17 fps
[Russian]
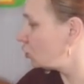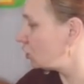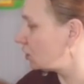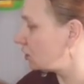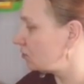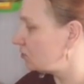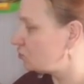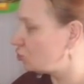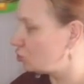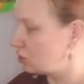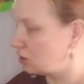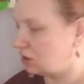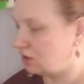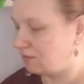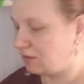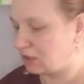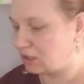Кто-то там, девчонки,
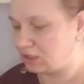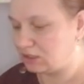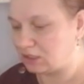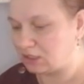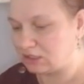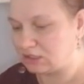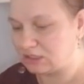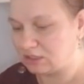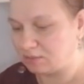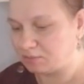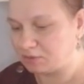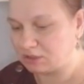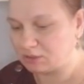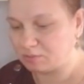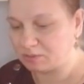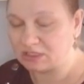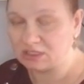давал какие-то
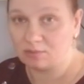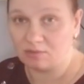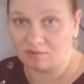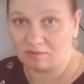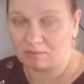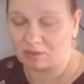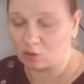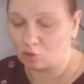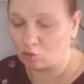рецепты. Спасибо вам